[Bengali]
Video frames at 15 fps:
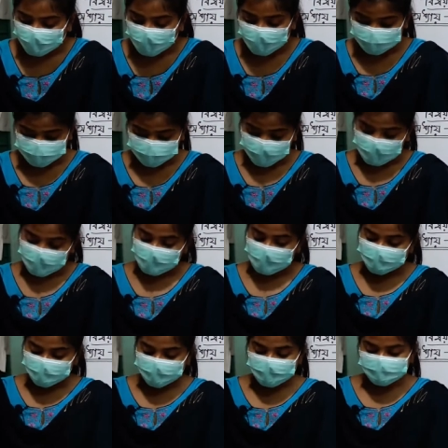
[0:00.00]
আচ্ছা এবার
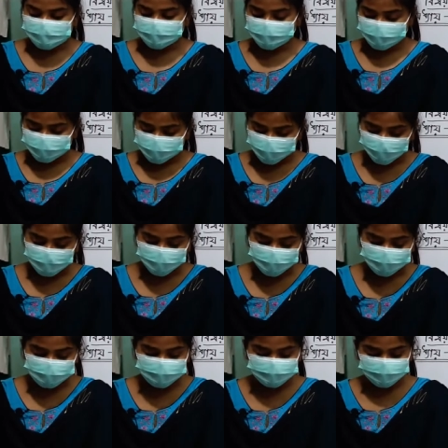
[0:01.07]
আমি বলবো
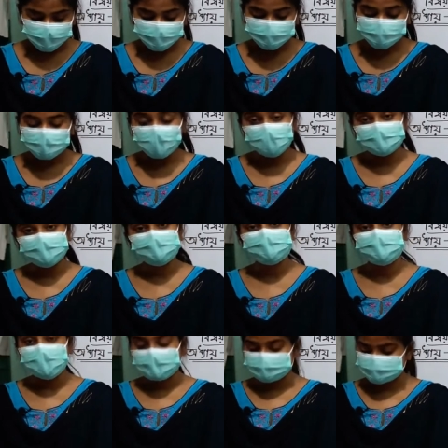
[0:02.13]
যে ফলের
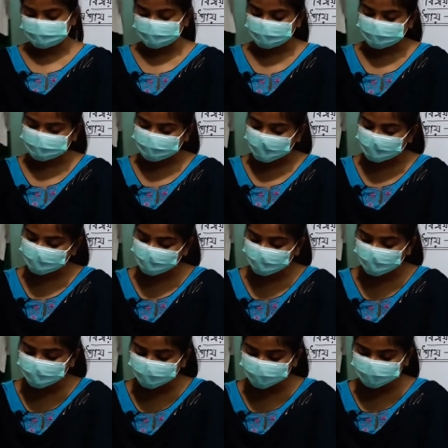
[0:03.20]
কাজ কি দেখো
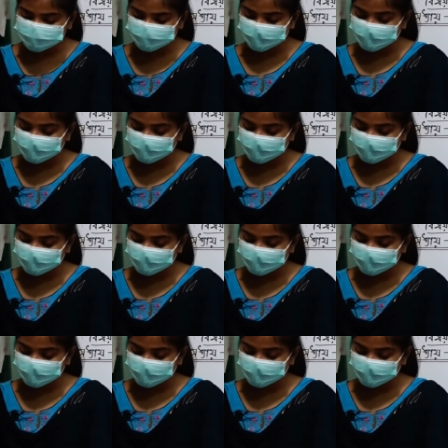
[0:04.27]
বলছে